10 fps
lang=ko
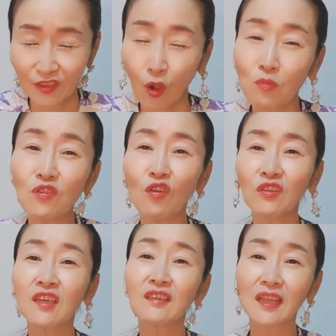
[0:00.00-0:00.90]

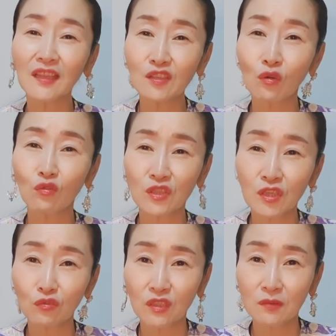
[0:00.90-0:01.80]
너무 극단적으로
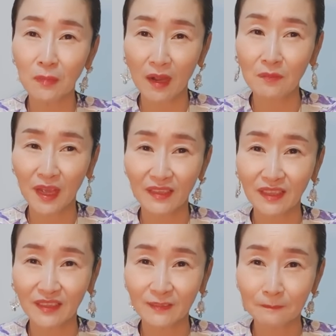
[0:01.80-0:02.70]
치우친 마음이
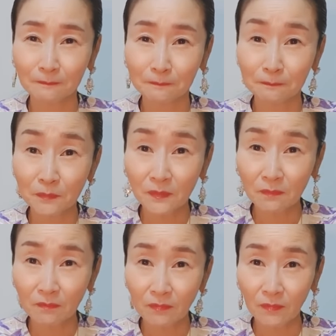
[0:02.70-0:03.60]
아닌
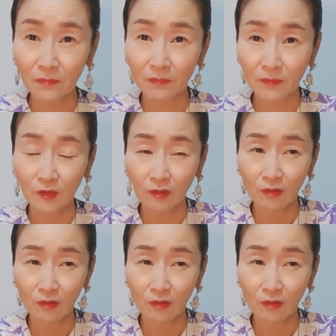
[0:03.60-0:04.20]
음,